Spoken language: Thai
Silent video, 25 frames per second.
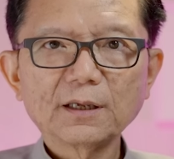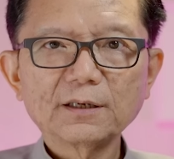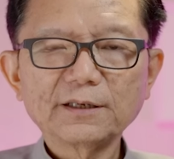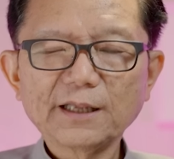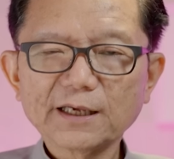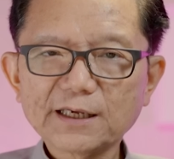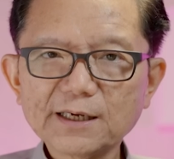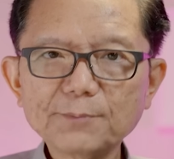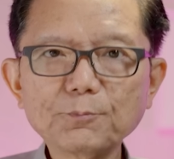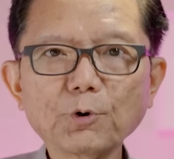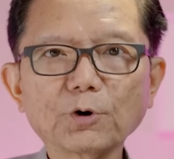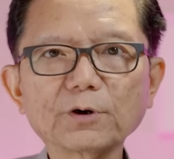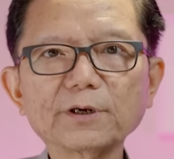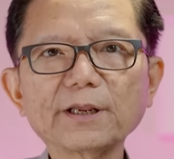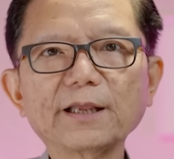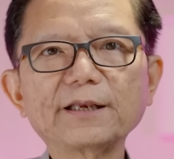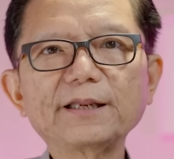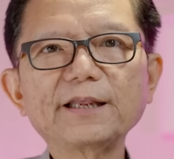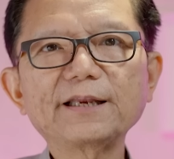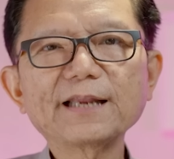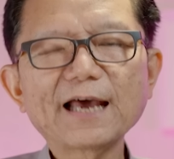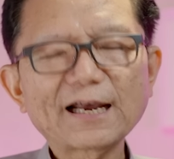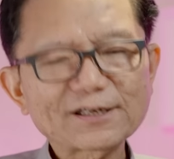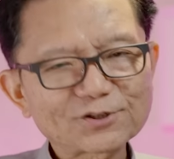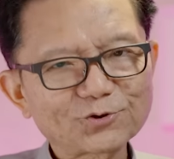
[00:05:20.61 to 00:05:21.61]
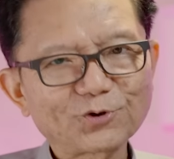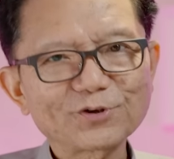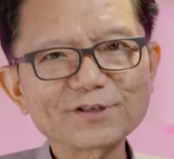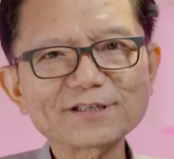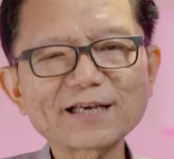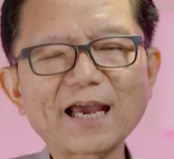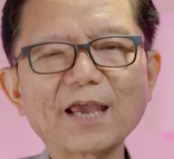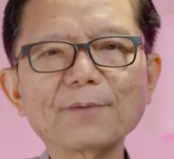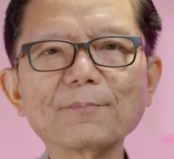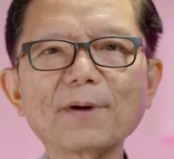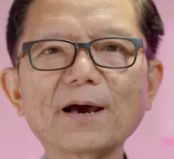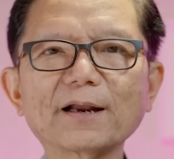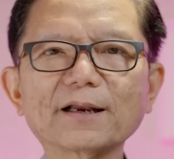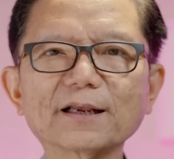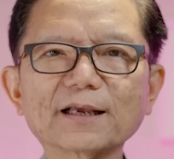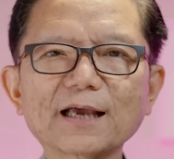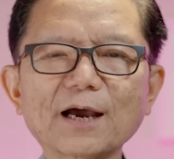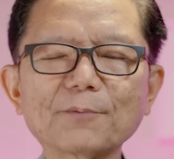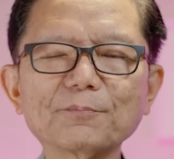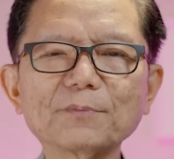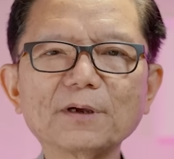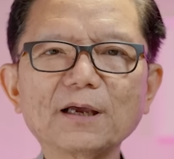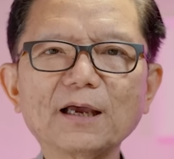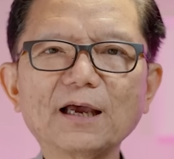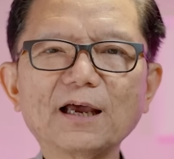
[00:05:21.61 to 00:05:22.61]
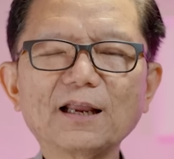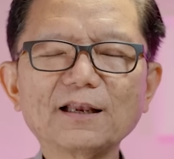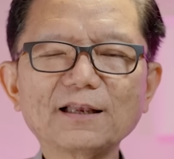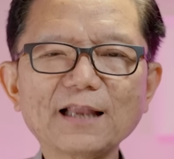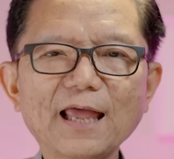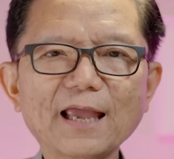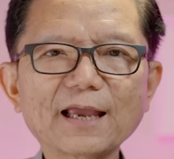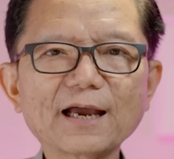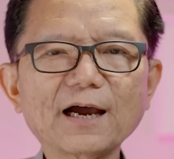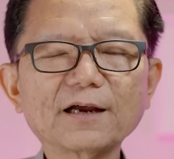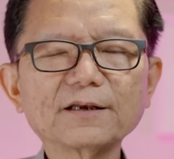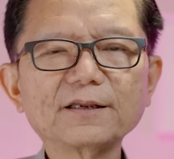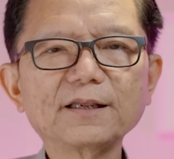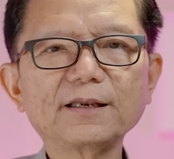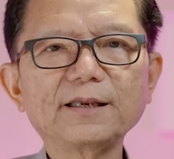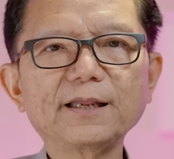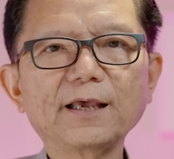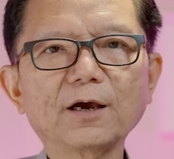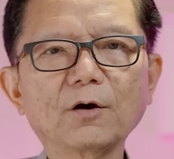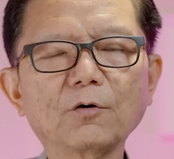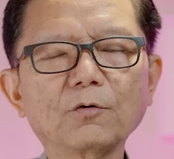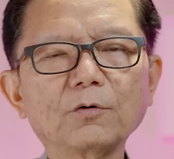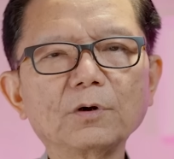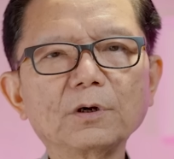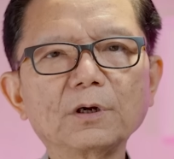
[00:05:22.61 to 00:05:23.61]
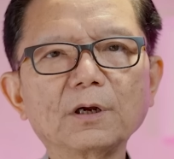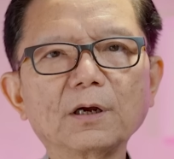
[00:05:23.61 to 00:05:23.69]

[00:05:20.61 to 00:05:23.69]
นี่คือบทเรียนที่น่าสนใจมากนะครับหลายครั้งทีเดียว